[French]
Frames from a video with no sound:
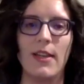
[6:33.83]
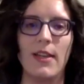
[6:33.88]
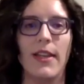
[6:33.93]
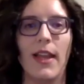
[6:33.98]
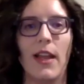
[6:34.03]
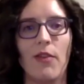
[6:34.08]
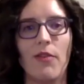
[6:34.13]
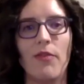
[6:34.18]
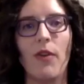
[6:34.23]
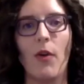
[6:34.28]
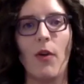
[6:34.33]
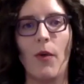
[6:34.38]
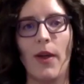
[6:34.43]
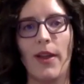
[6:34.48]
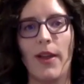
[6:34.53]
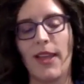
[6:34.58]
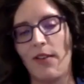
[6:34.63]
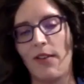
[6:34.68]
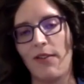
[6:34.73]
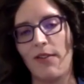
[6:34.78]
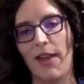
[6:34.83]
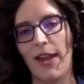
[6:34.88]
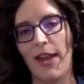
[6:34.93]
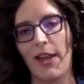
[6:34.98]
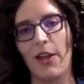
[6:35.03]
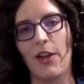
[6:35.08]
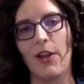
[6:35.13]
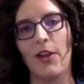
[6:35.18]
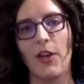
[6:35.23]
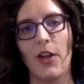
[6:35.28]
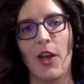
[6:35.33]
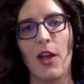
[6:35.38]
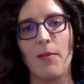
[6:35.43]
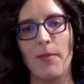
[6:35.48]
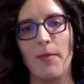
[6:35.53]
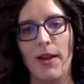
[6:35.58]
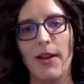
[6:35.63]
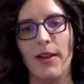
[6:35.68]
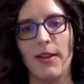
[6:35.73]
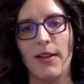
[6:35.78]
ça dans le fond à travers le
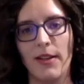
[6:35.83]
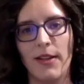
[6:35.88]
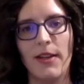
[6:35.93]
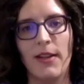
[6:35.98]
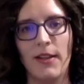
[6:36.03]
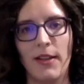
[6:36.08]
roman.